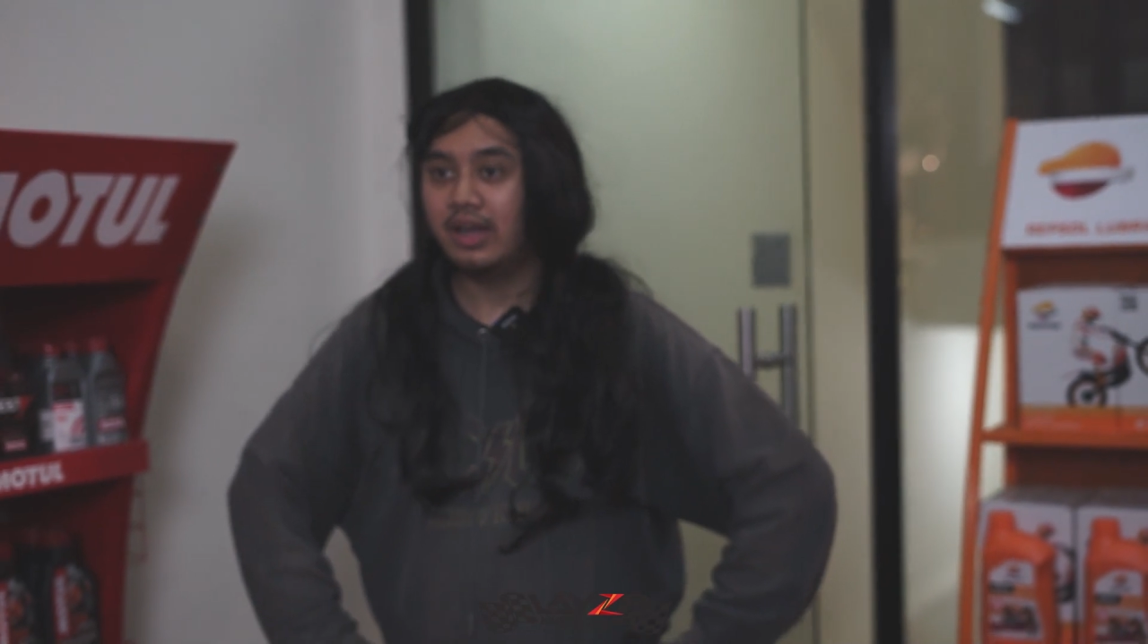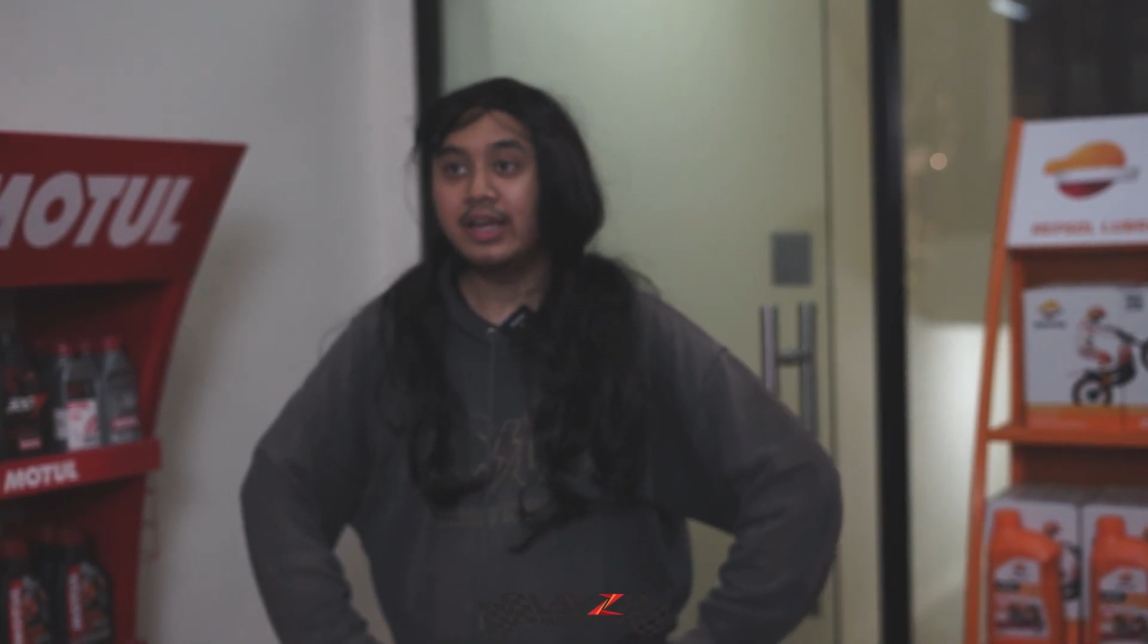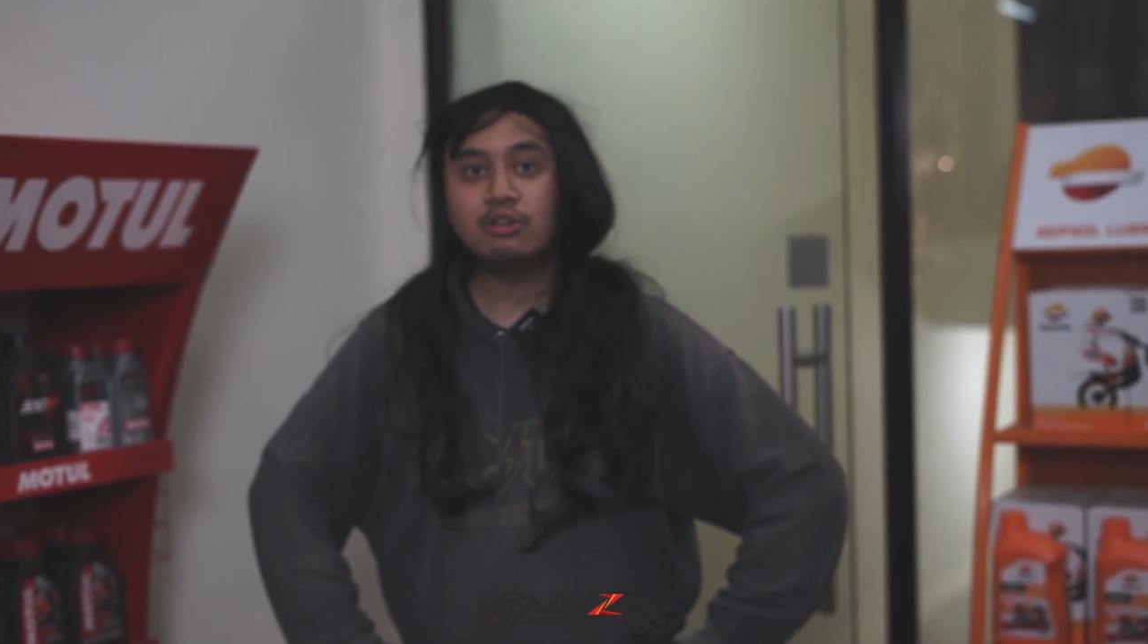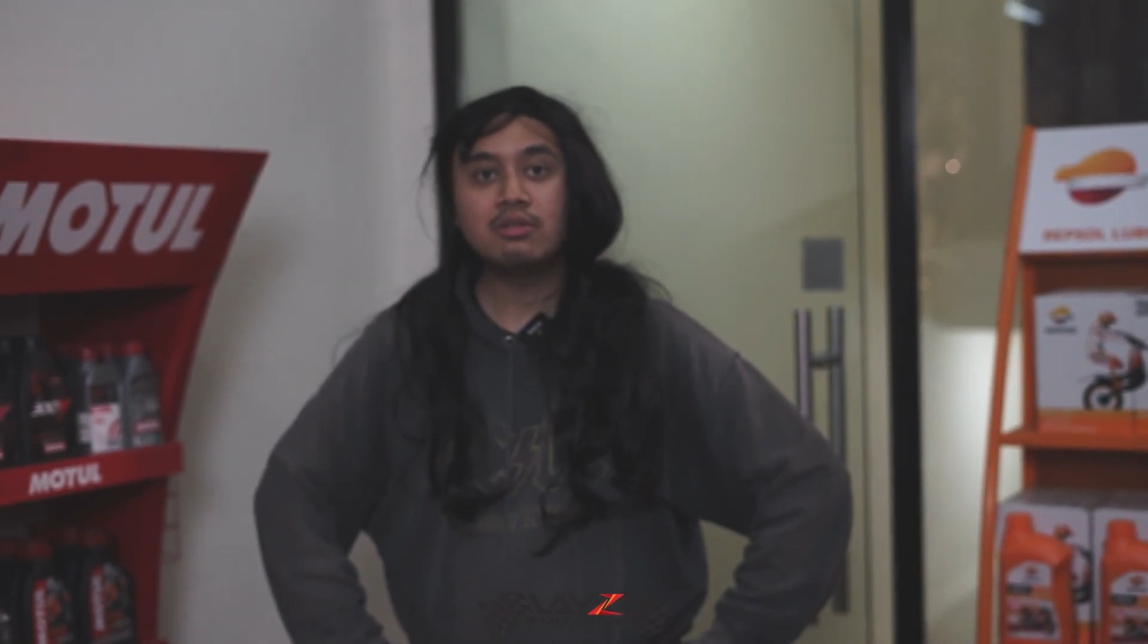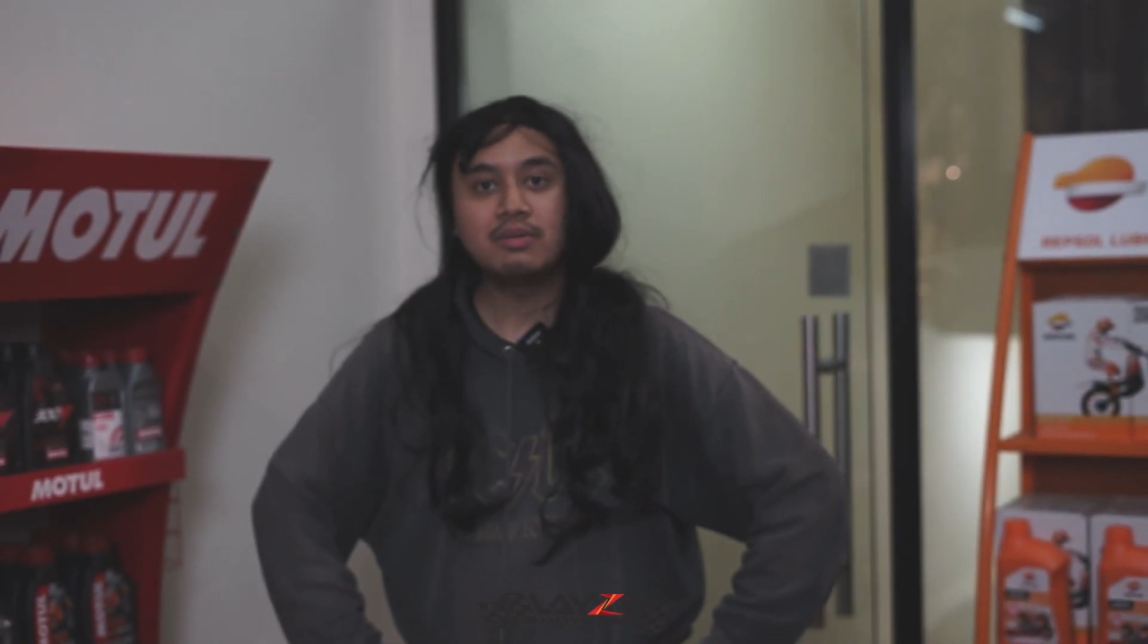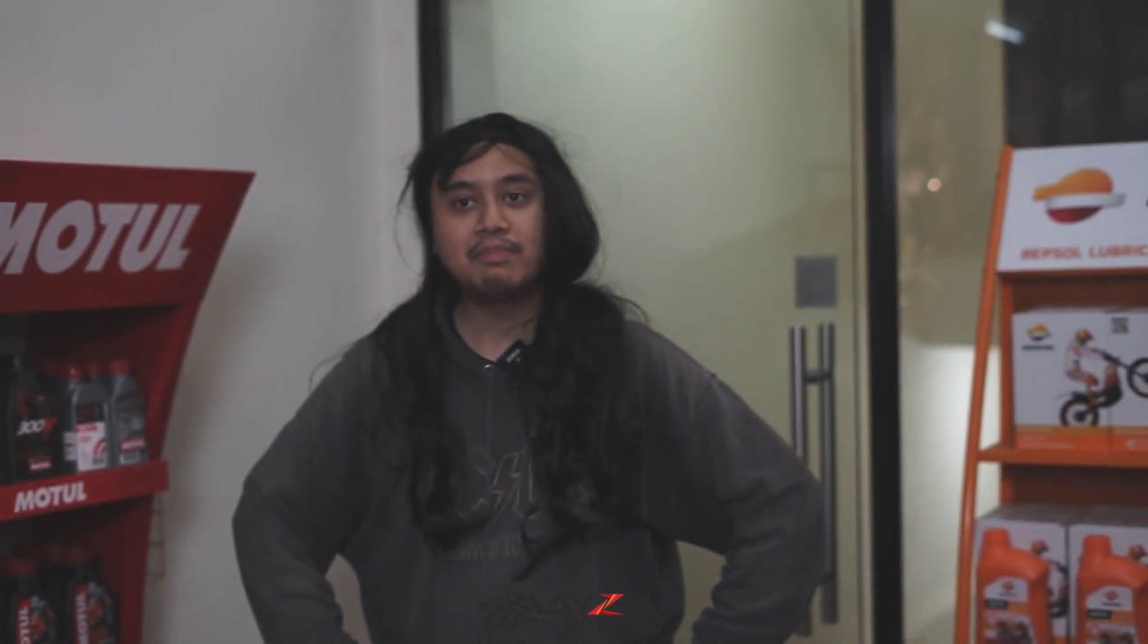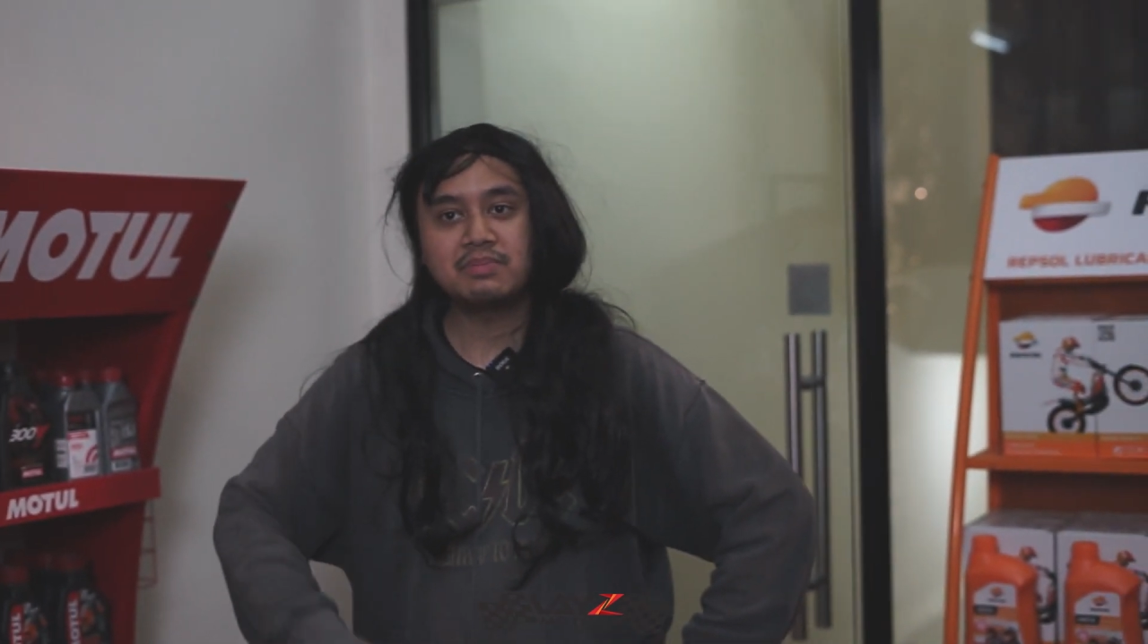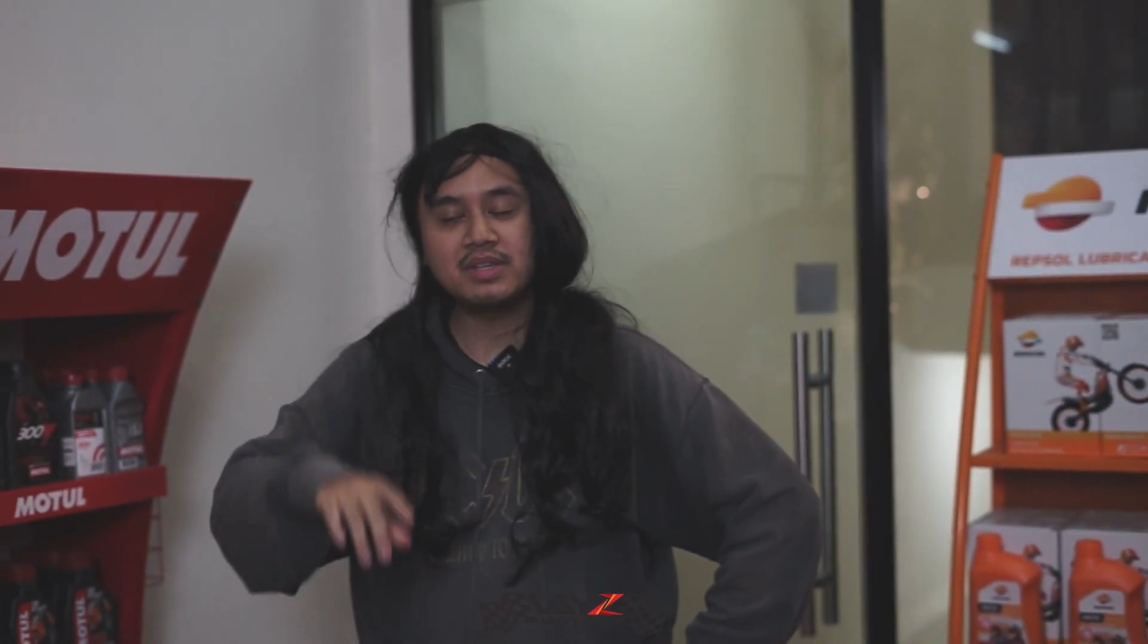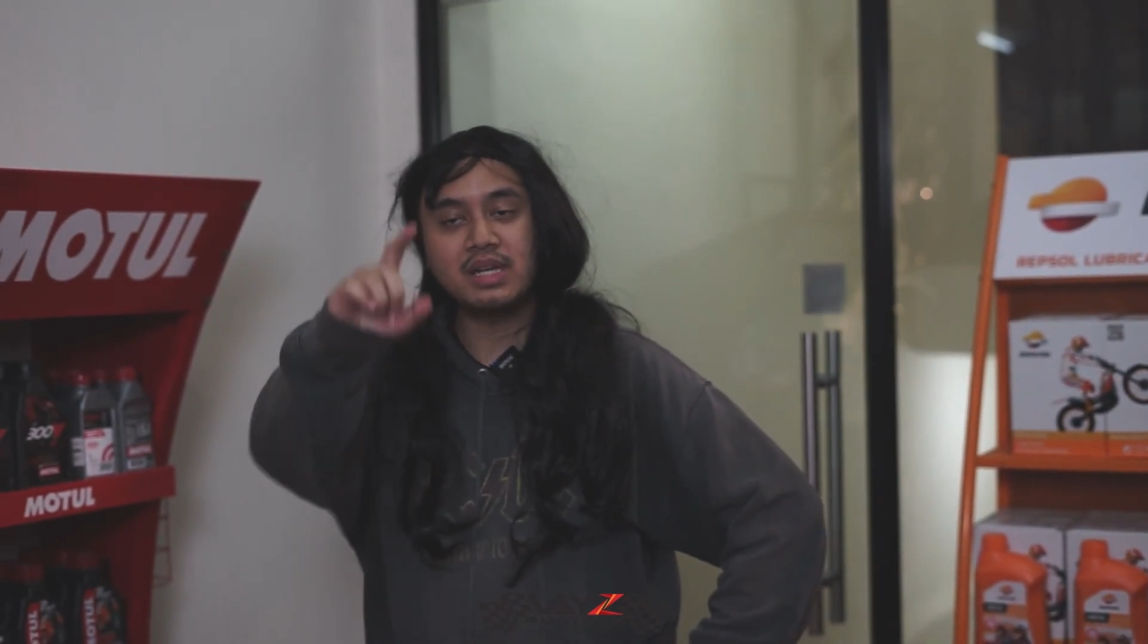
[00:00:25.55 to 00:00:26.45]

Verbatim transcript: Eh itu, mas-mas